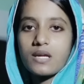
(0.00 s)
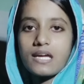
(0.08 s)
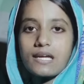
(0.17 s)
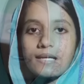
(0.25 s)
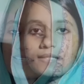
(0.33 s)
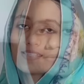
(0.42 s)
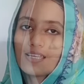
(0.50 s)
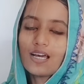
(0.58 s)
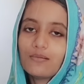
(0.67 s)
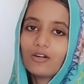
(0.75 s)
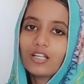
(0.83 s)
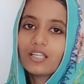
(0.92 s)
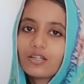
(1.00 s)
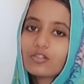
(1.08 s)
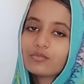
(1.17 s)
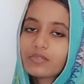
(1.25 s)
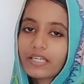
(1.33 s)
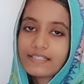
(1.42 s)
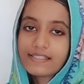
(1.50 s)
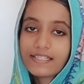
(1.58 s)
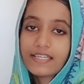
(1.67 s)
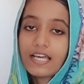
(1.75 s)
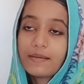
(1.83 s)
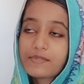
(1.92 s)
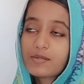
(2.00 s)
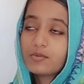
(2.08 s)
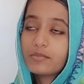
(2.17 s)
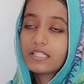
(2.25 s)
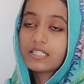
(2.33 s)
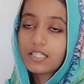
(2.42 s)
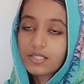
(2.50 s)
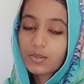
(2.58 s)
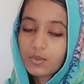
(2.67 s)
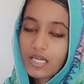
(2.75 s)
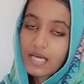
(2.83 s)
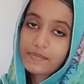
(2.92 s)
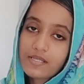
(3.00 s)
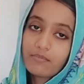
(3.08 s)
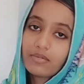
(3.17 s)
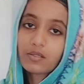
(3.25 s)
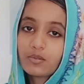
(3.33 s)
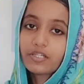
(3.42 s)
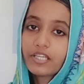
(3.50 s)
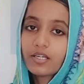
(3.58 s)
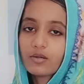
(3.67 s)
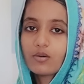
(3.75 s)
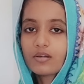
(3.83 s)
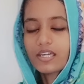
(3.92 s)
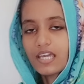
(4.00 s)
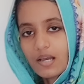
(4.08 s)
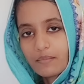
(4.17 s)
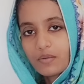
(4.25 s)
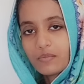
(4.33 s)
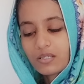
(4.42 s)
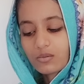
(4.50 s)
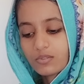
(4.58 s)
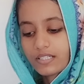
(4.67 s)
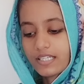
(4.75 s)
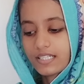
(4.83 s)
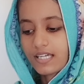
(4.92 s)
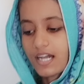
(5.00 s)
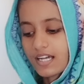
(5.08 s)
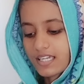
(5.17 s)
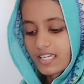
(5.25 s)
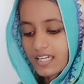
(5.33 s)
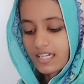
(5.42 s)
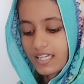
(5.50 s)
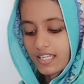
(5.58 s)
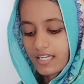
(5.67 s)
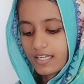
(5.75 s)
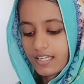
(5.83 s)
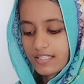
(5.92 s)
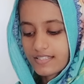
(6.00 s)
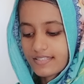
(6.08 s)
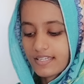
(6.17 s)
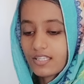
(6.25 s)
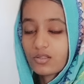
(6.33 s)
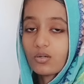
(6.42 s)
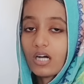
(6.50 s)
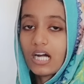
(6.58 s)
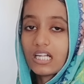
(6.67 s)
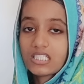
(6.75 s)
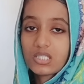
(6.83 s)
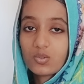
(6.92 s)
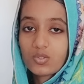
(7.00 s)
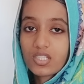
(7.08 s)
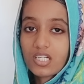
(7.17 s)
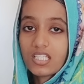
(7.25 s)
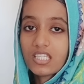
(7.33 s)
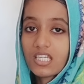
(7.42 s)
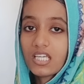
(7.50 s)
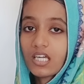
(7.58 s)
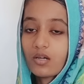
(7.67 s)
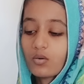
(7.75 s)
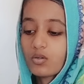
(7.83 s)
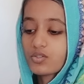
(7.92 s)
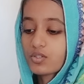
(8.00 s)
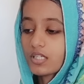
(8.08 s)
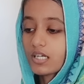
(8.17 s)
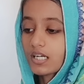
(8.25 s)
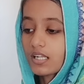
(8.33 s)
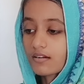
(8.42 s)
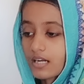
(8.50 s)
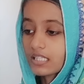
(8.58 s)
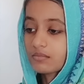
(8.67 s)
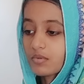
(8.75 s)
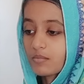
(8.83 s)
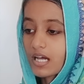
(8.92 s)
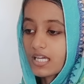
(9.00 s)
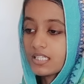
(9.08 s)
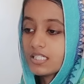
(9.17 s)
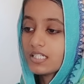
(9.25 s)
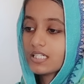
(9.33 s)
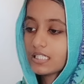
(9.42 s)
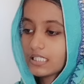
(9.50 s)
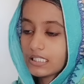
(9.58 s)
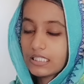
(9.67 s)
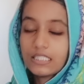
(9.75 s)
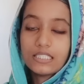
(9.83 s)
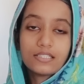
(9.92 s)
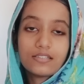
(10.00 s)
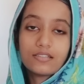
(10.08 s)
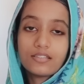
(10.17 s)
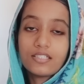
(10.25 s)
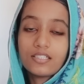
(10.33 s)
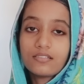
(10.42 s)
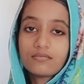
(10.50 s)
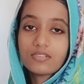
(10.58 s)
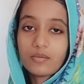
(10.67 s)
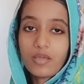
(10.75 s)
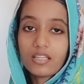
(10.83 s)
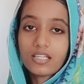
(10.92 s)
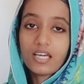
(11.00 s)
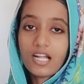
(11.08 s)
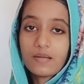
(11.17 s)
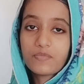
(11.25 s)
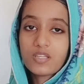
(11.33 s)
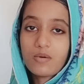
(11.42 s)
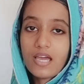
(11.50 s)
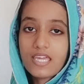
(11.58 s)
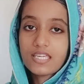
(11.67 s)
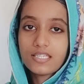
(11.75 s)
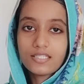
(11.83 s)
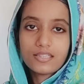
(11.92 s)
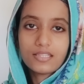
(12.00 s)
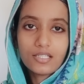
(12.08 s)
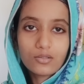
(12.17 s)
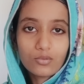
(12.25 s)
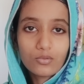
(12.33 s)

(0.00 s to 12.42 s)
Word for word: पे आए असलम कैसे हैं आप सब उम्मीद करती हूँ कि आप सब बिल्कुल ठीक होंगे हम भी बिल्कुल ठीक ठाक हैं खैर खैरियत से हैं तो आज दूसरा दिन है और जो है ना कल रात में भाई इतनी तबीयत ख़राब थी भाई कि इतने